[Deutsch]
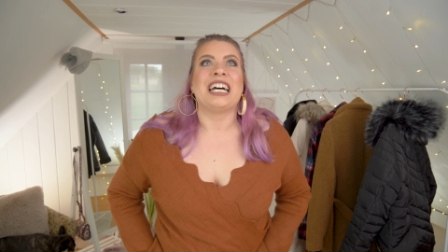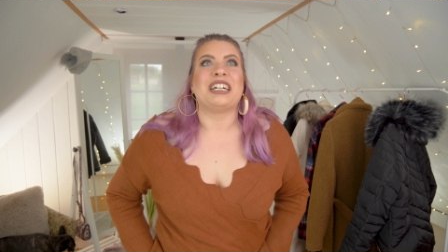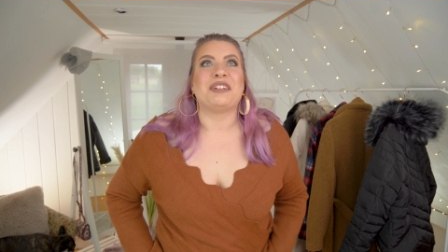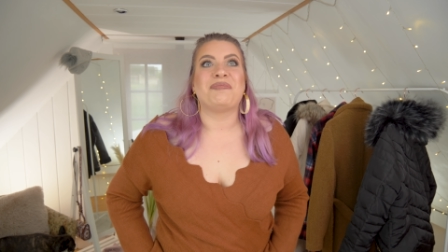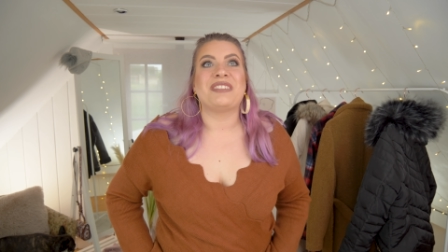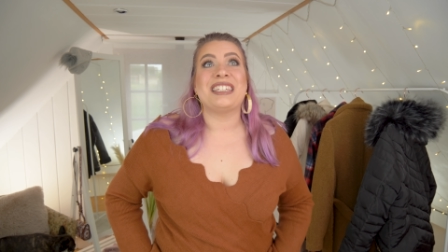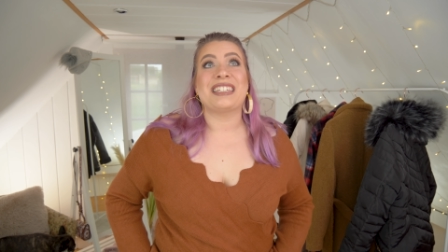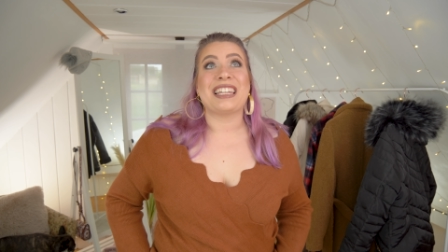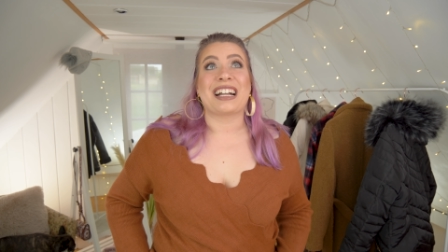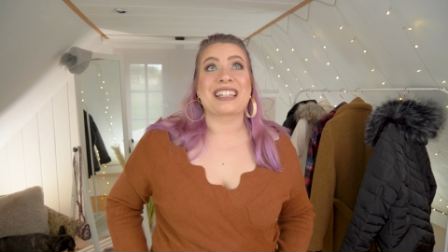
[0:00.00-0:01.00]
Ähm,
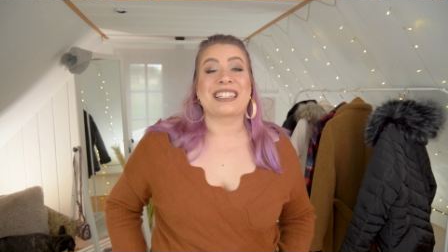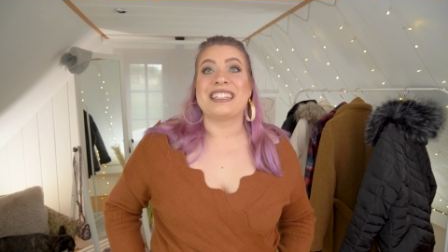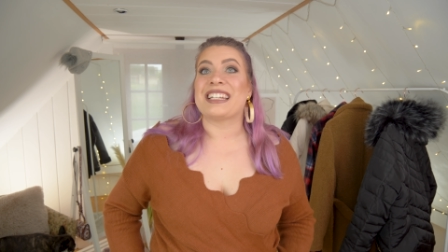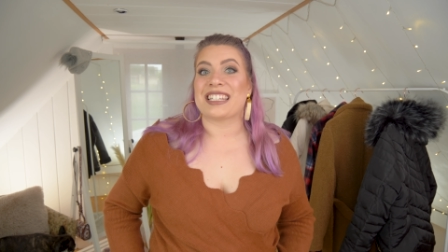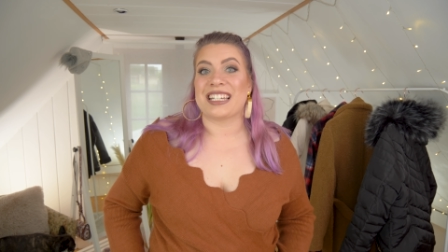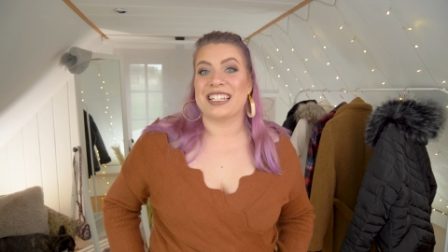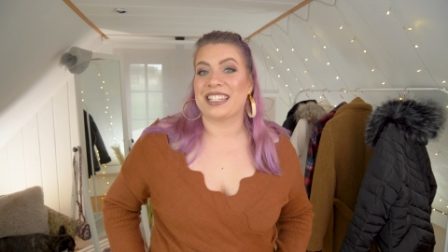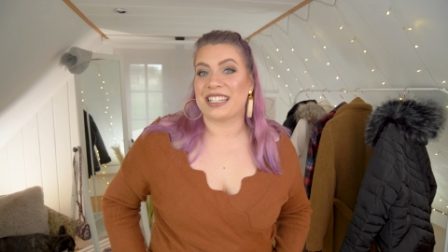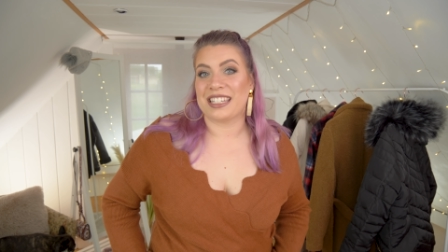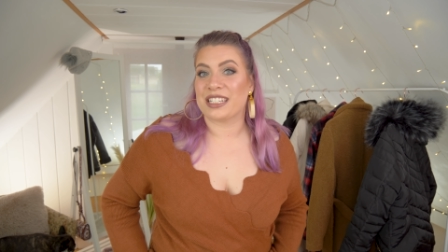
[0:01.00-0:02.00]
diese Jacken sind tatsächlich
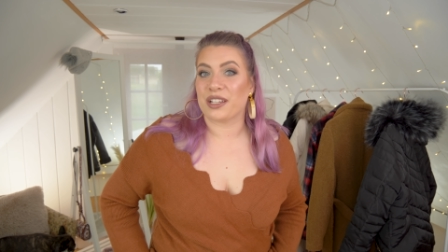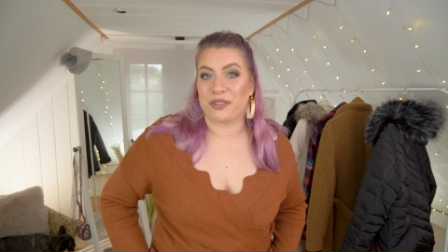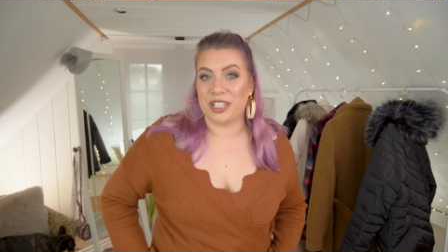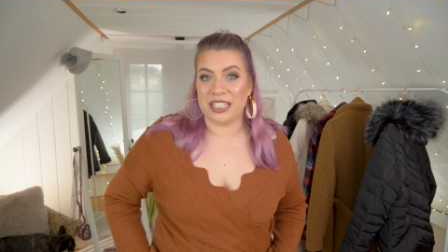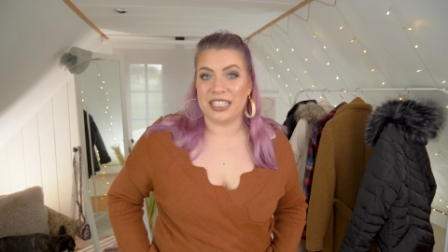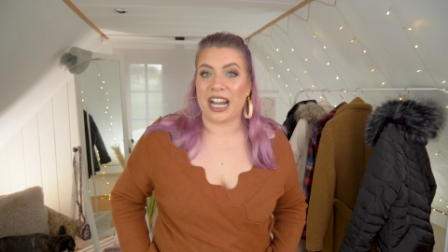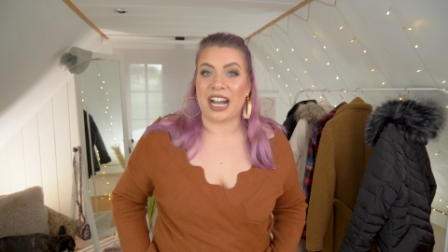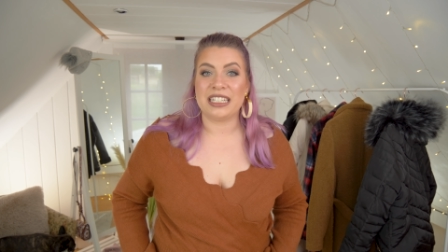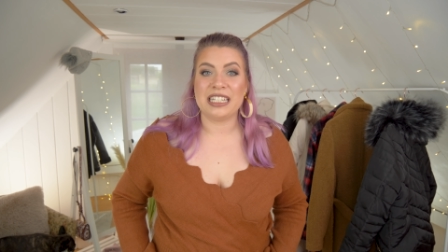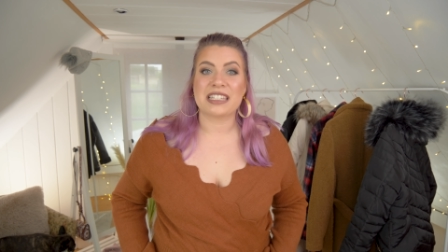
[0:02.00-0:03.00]
seit sehr, sehr vielen
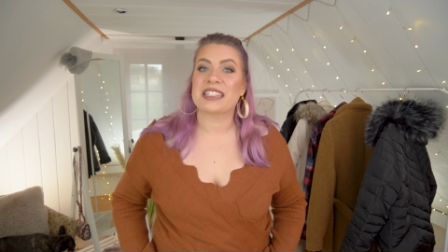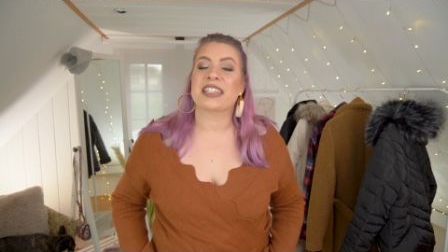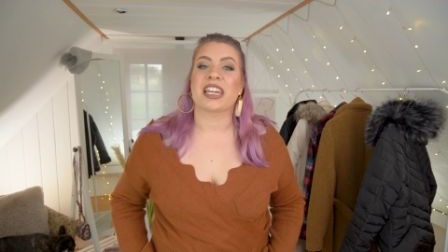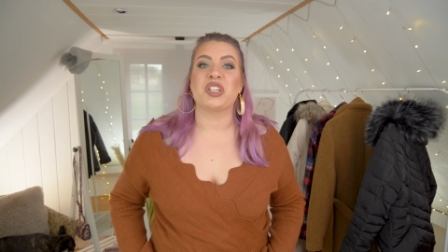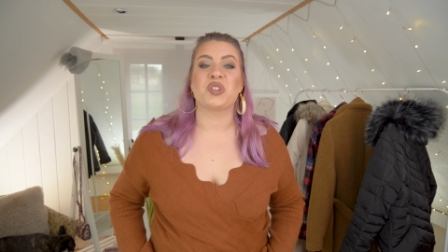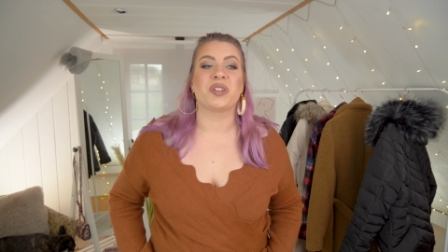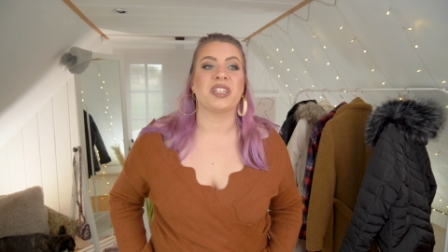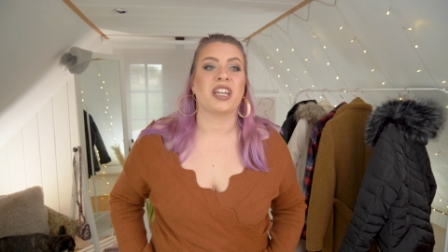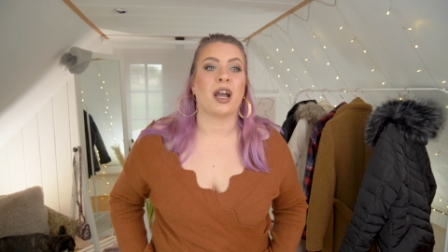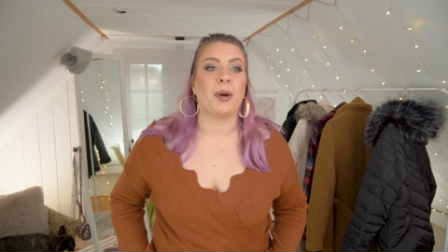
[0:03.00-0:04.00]
Jahren jetzt Trend und
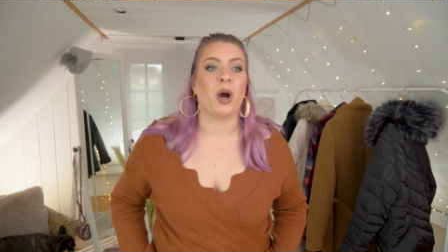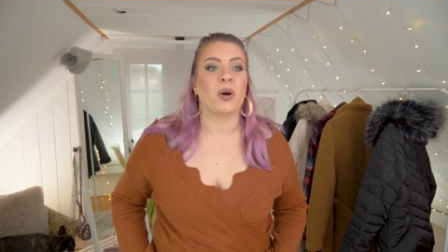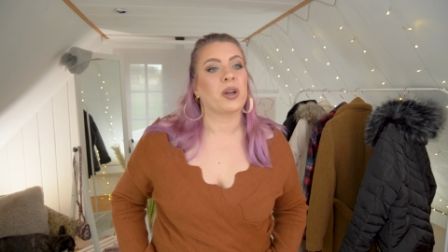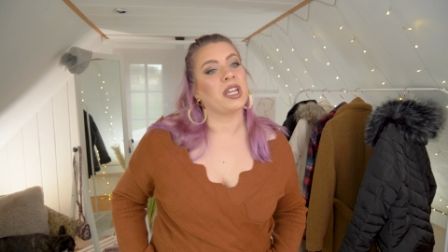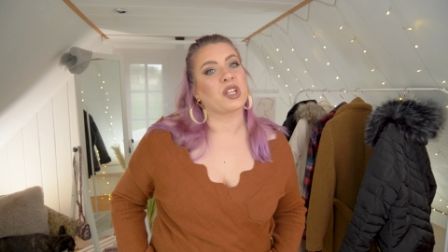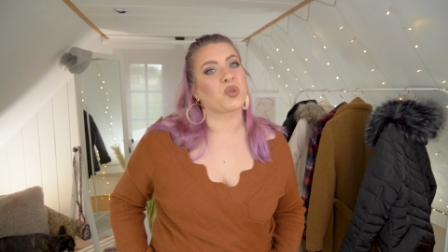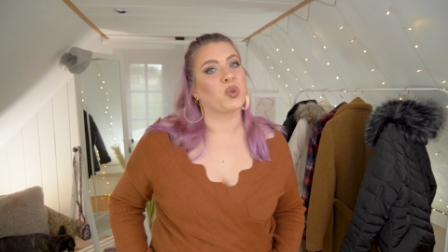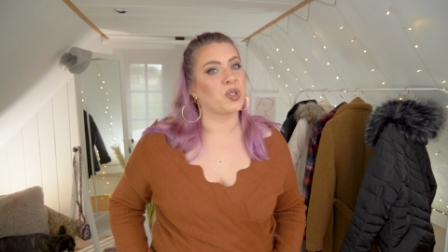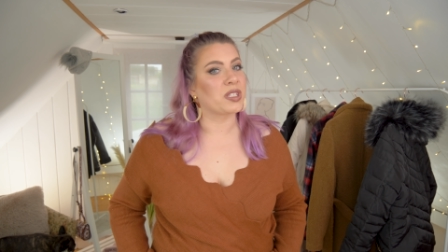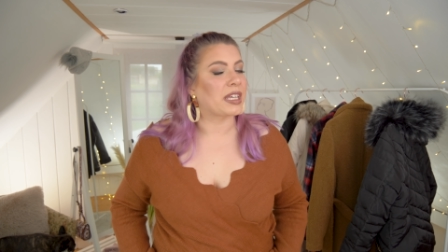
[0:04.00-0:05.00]
ich habe auch eher so
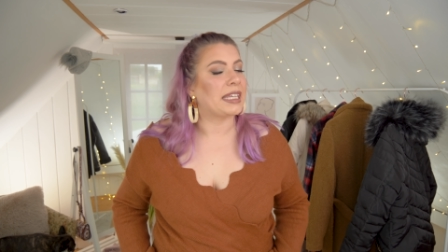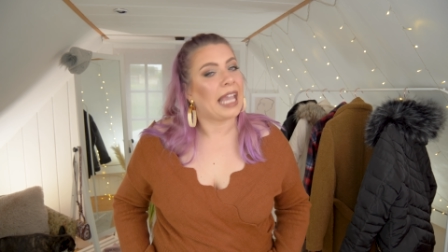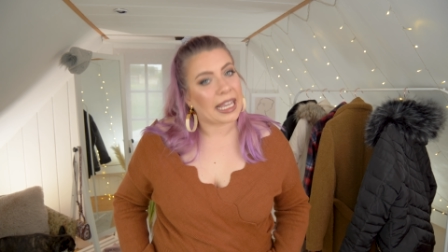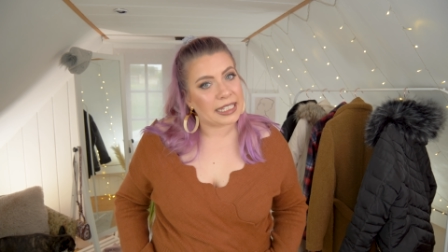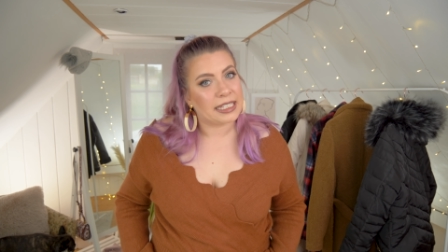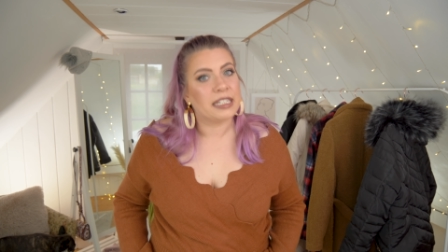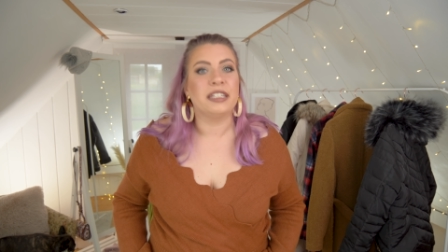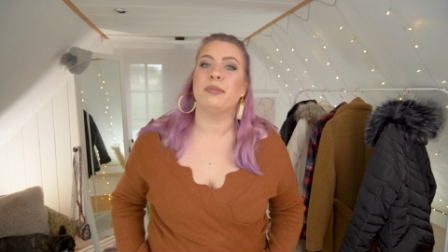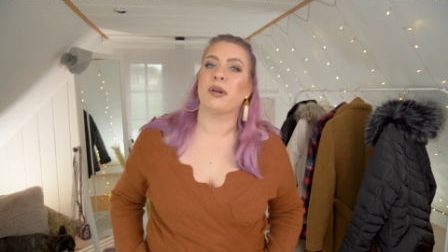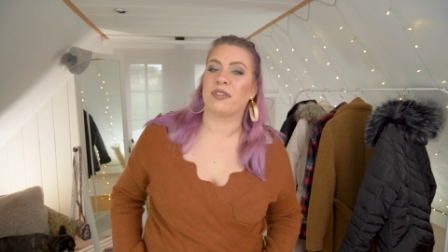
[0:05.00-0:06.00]
kürzere
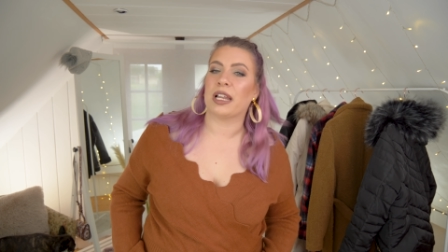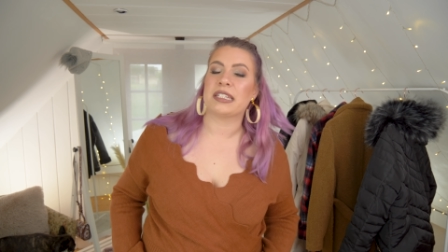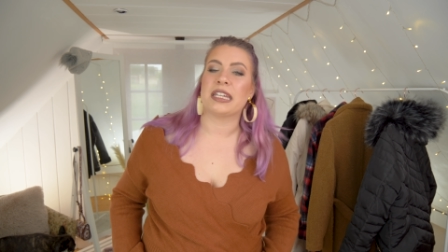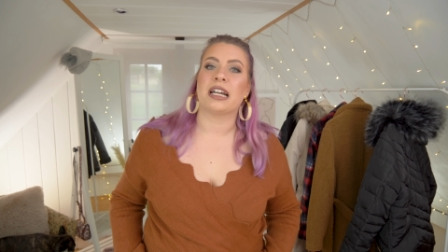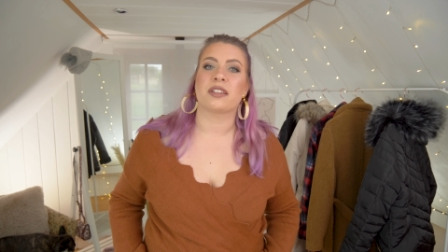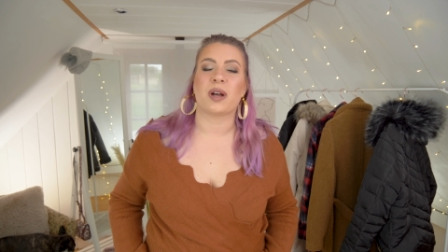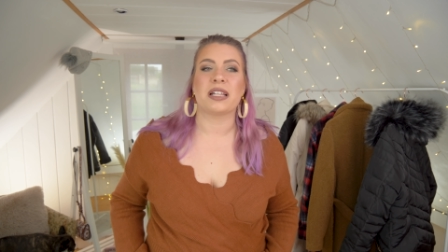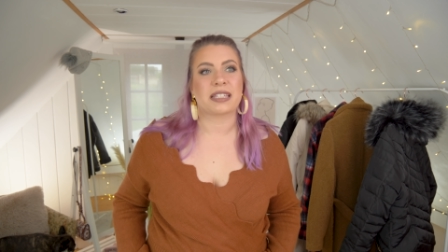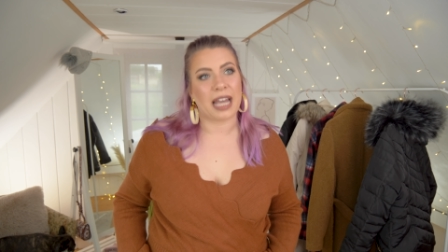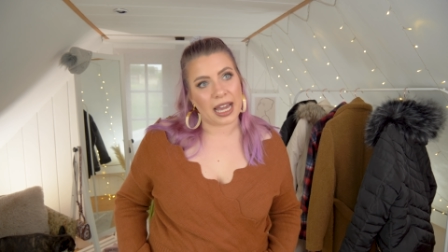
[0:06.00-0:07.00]
Jäckchen, die man vielleicht vielleicht eher so
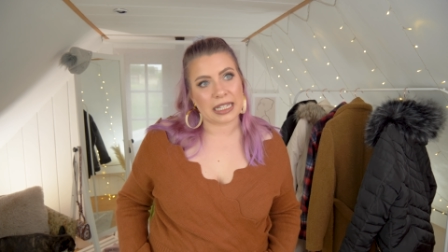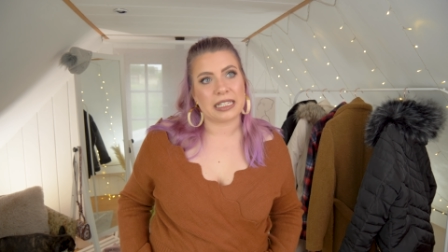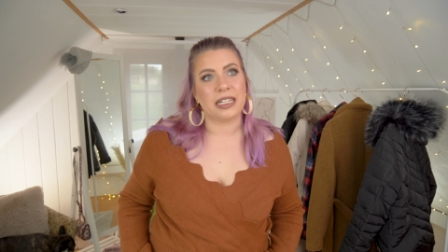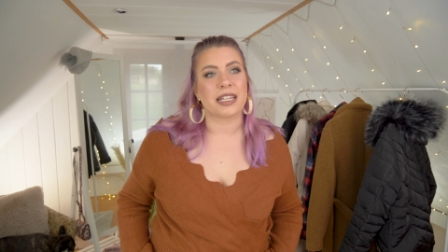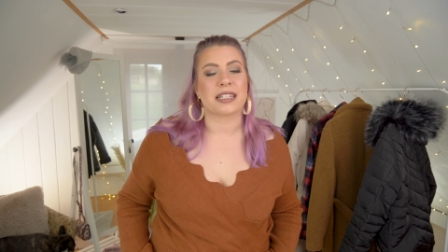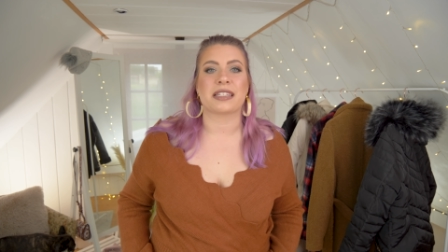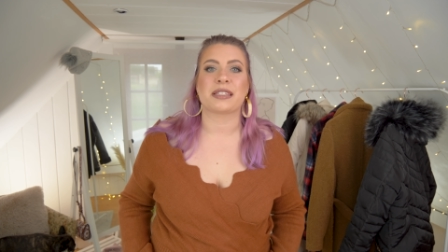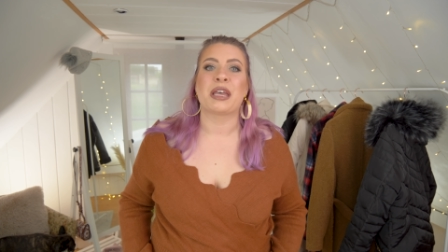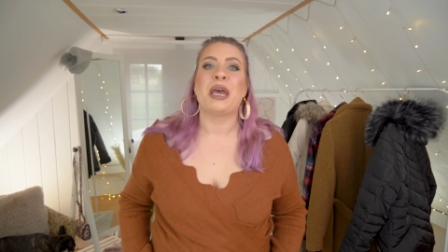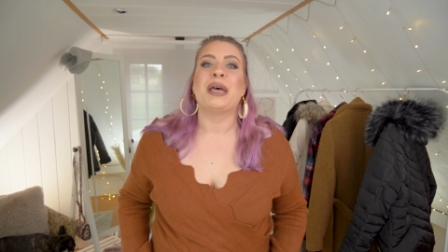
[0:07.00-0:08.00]
als
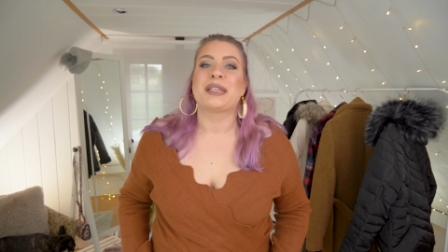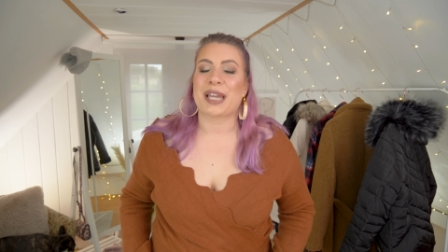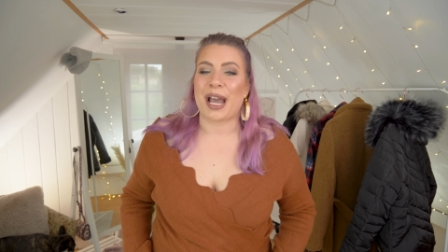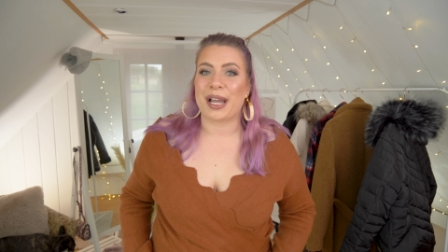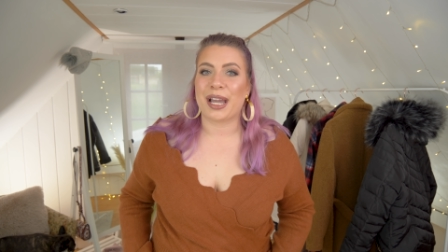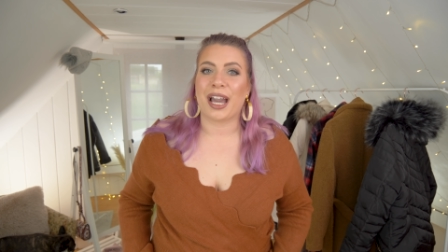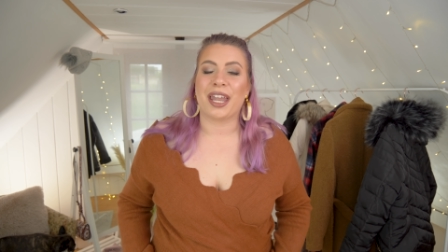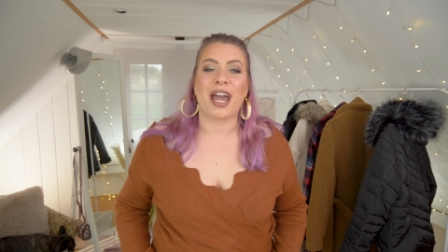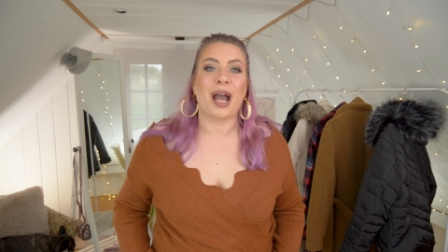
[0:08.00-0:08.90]
Cardigan-Ersatz tragen kann.